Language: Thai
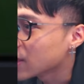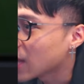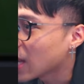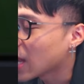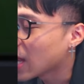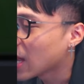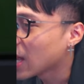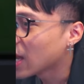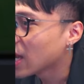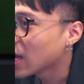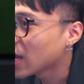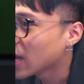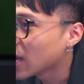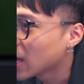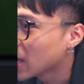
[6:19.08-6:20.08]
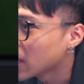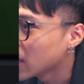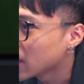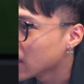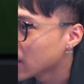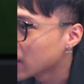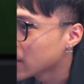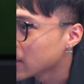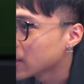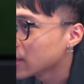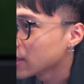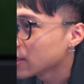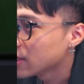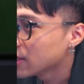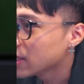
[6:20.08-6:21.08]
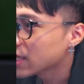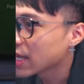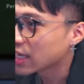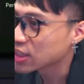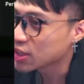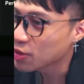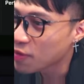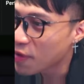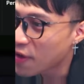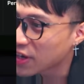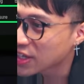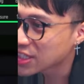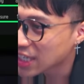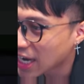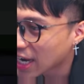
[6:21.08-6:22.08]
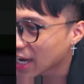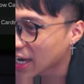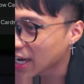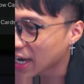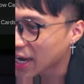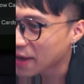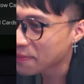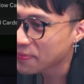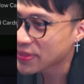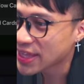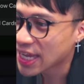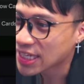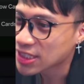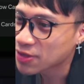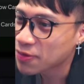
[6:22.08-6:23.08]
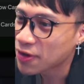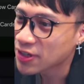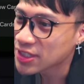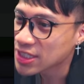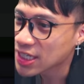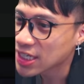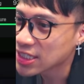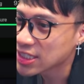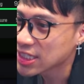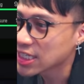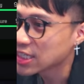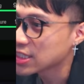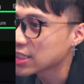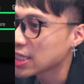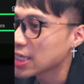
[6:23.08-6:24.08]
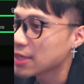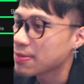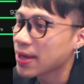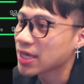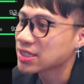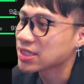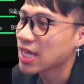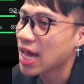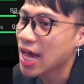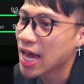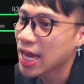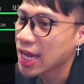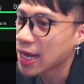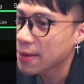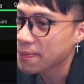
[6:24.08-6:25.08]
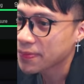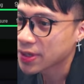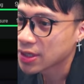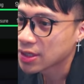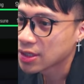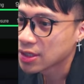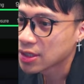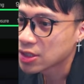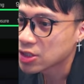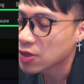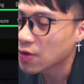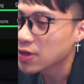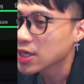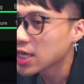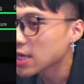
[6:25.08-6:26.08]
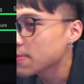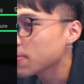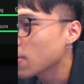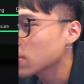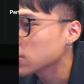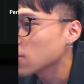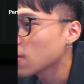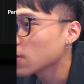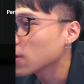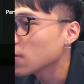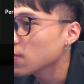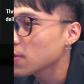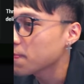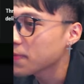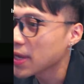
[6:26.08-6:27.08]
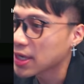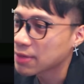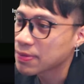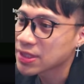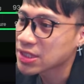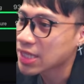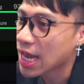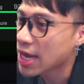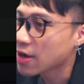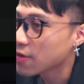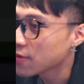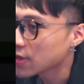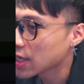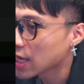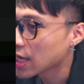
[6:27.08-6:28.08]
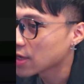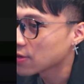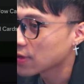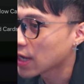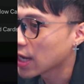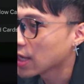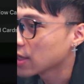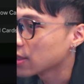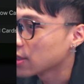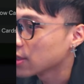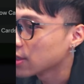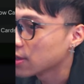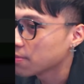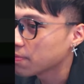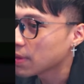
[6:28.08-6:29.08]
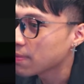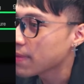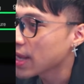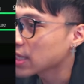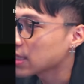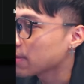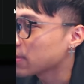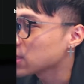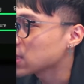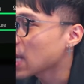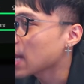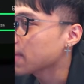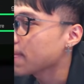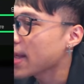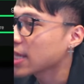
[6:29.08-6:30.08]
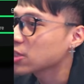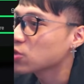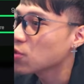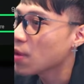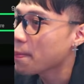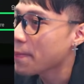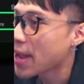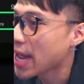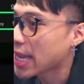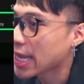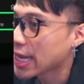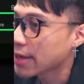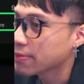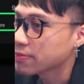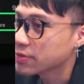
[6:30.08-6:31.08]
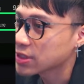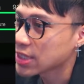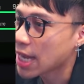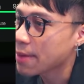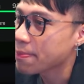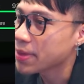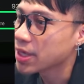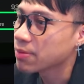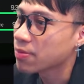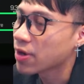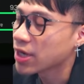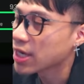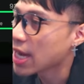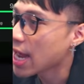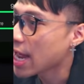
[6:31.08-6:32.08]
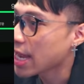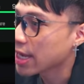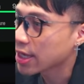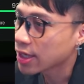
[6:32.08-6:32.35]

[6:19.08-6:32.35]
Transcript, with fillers: เออเนียกสวองเจอครับเนียกสวองเจอ 4-4 แบ็กซ้ายครับจ็อกกี้บล็อกทองแล้วก็วิเพตเพสไตล์ก็โอเคอยู่นะ เป็นแบ็กธรรมชาติ แบ็กทั่วไปครับ สายเปิดบอลได้